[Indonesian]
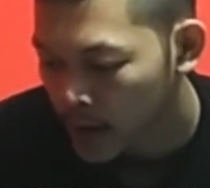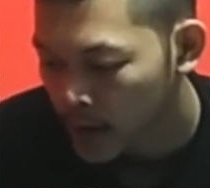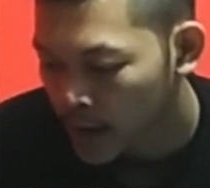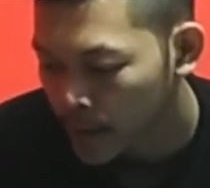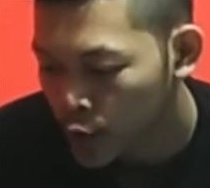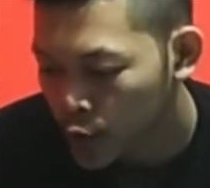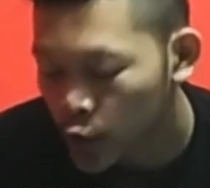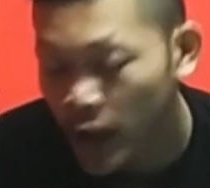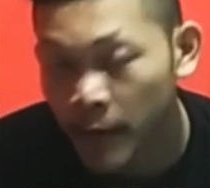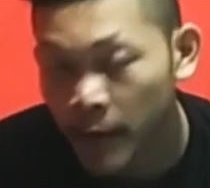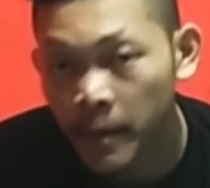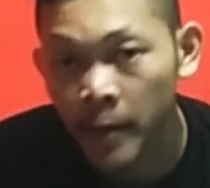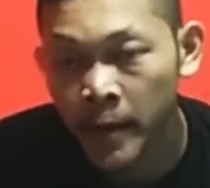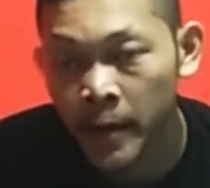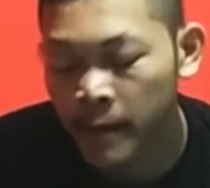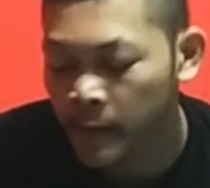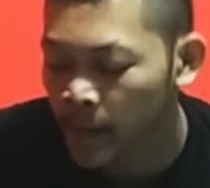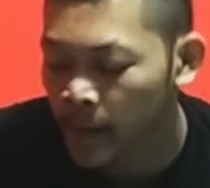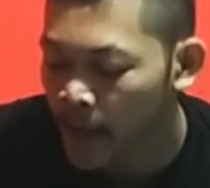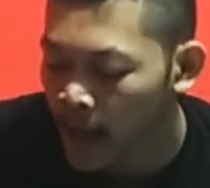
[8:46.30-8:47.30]
Kebetulan
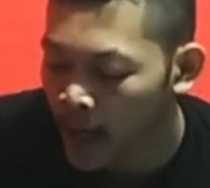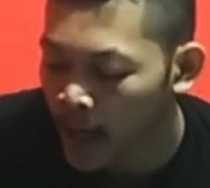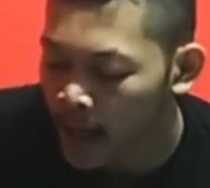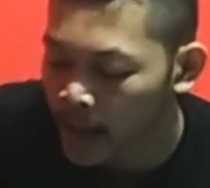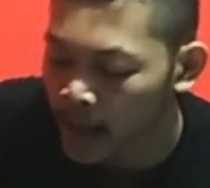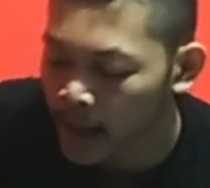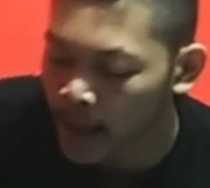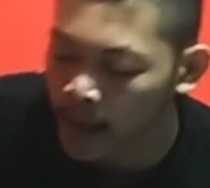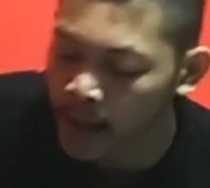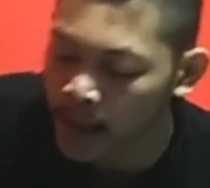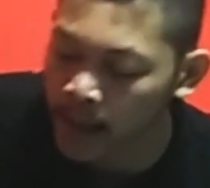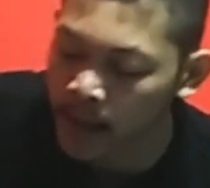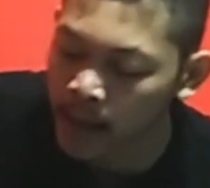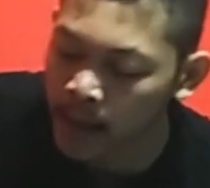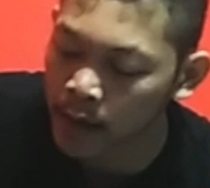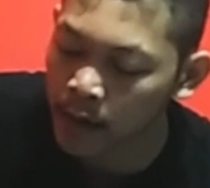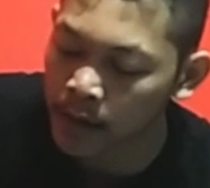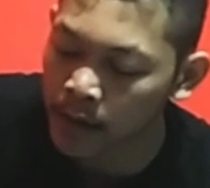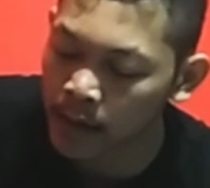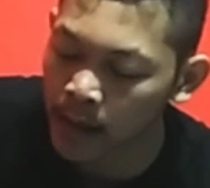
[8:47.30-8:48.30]
Babang memelihara
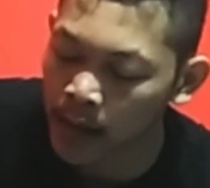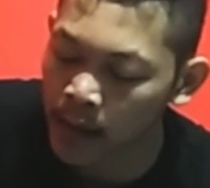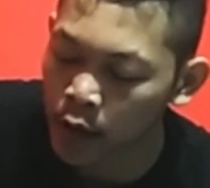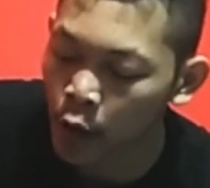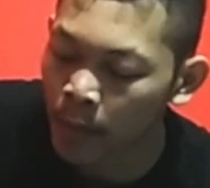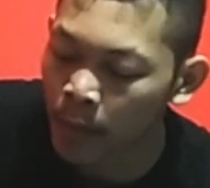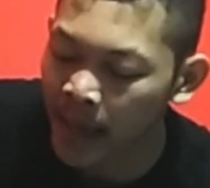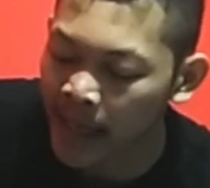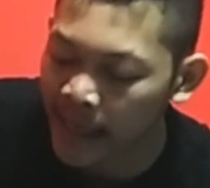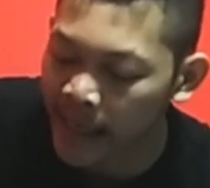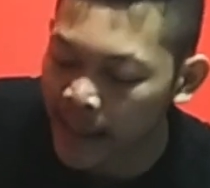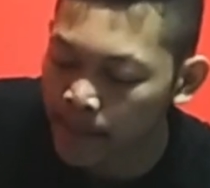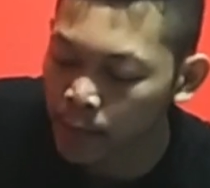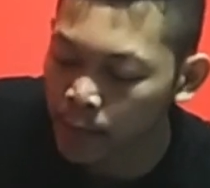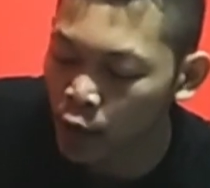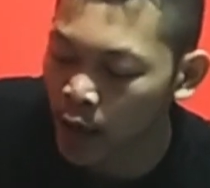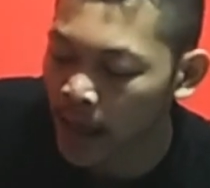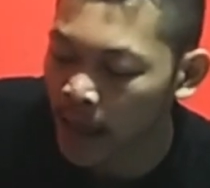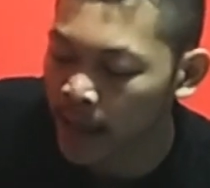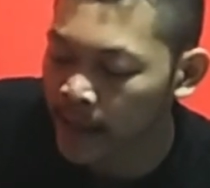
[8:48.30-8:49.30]
eh, atau
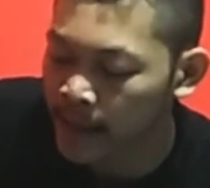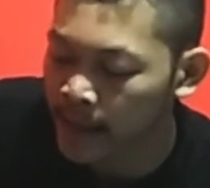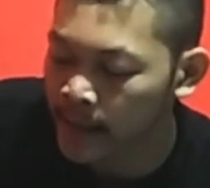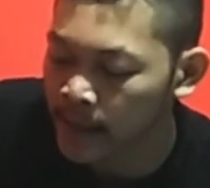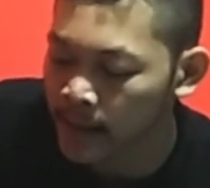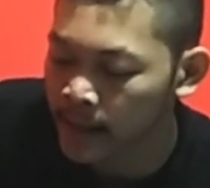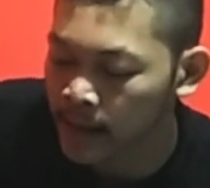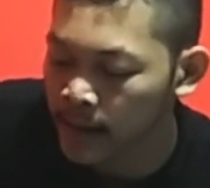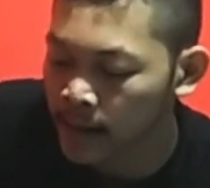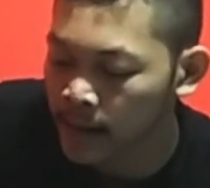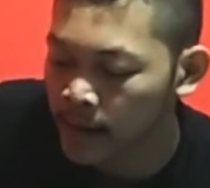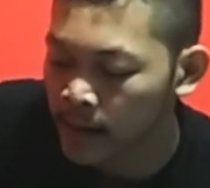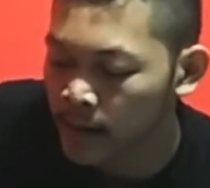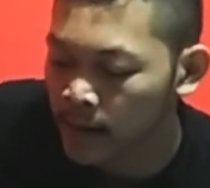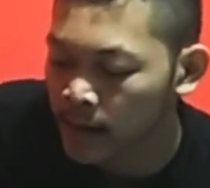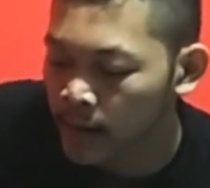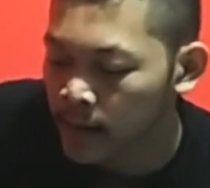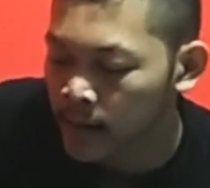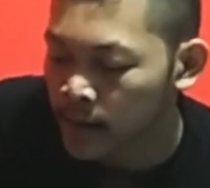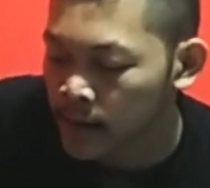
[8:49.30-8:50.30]
mengkip ular ini
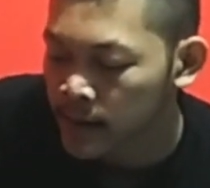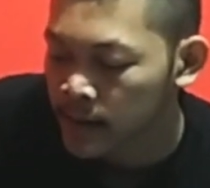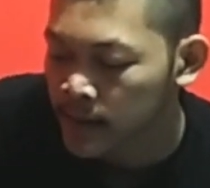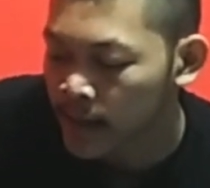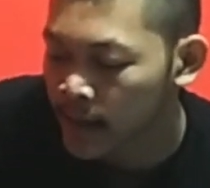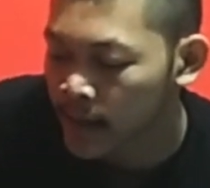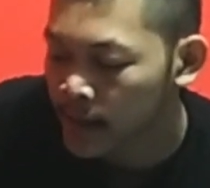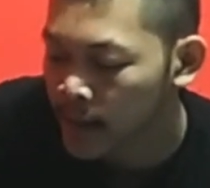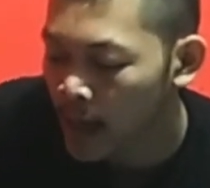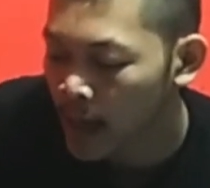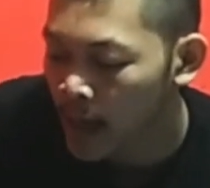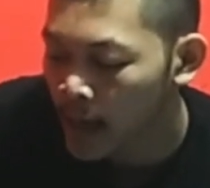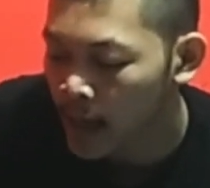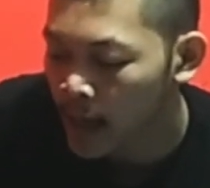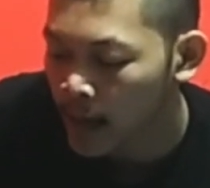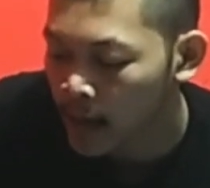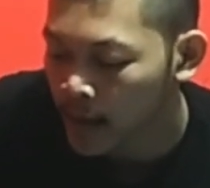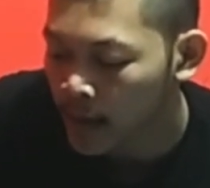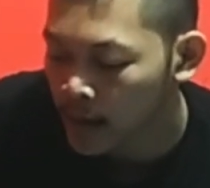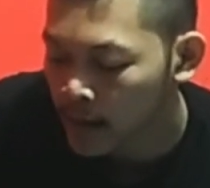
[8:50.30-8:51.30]

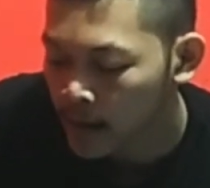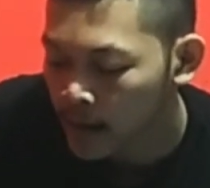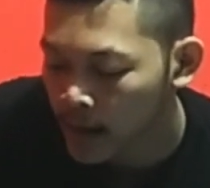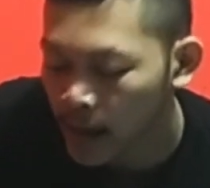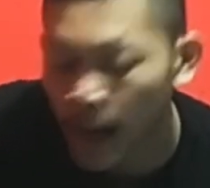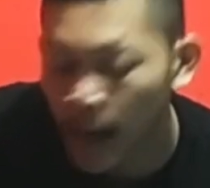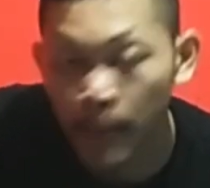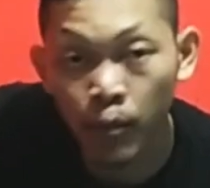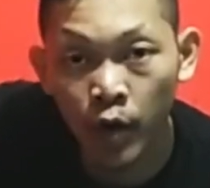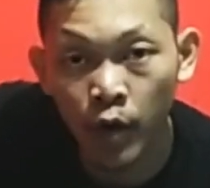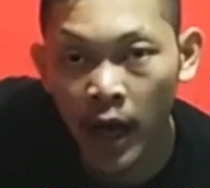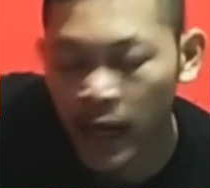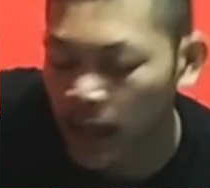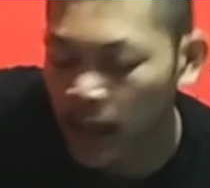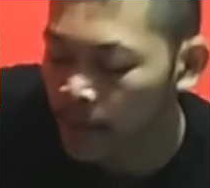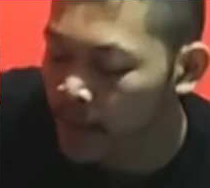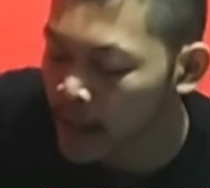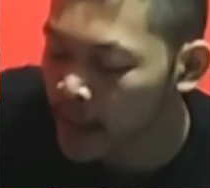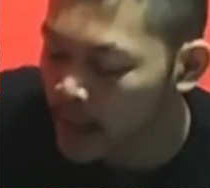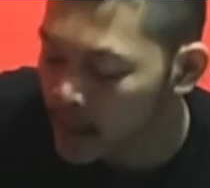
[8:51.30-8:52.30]
sekitar enam
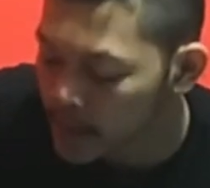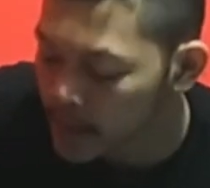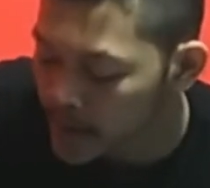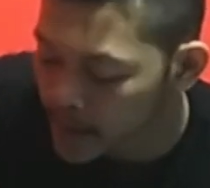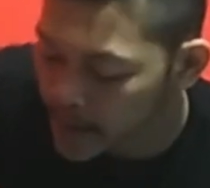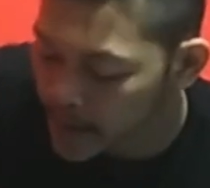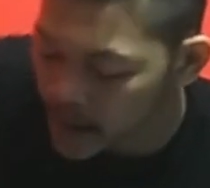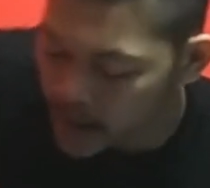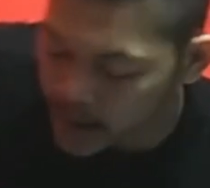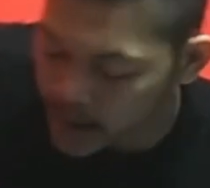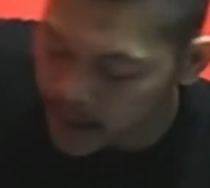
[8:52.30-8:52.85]
bulan lebih ya teman-teman